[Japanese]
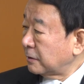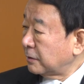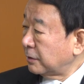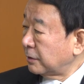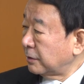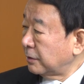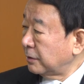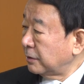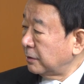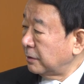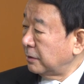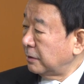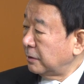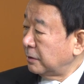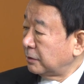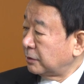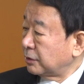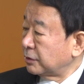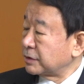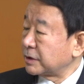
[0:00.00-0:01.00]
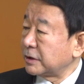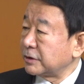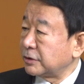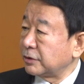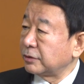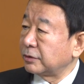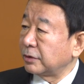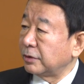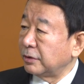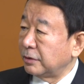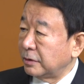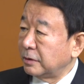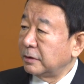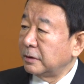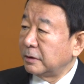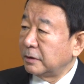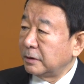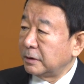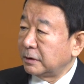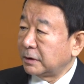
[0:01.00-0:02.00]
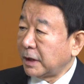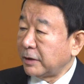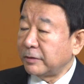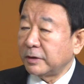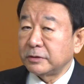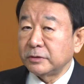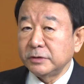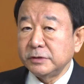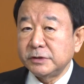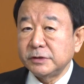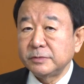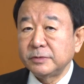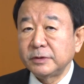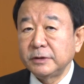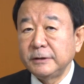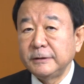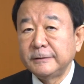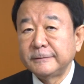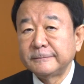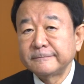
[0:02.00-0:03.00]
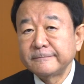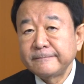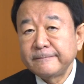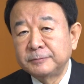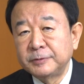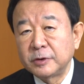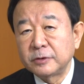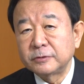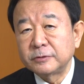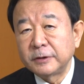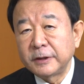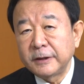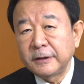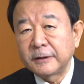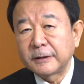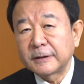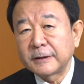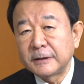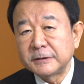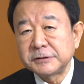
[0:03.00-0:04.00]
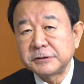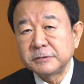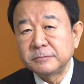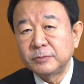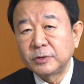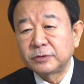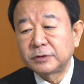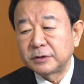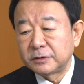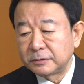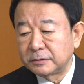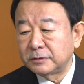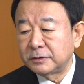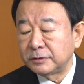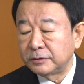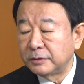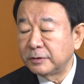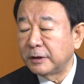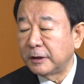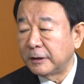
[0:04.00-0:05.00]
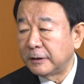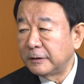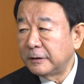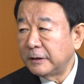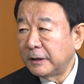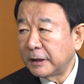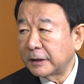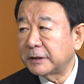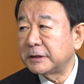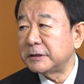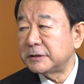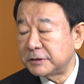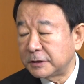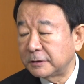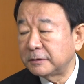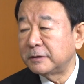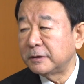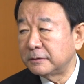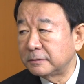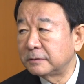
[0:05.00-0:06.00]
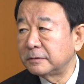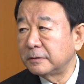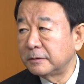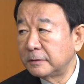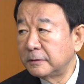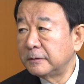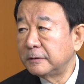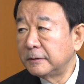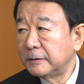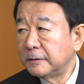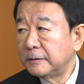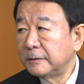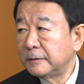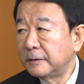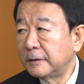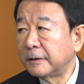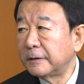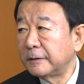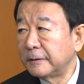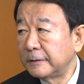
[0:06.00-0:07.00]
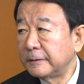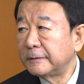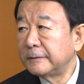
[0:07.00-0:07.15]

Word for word: この東沙諸島台湾の一部に武力で関心持ってるっていうのがはっきりしてきてると。はい、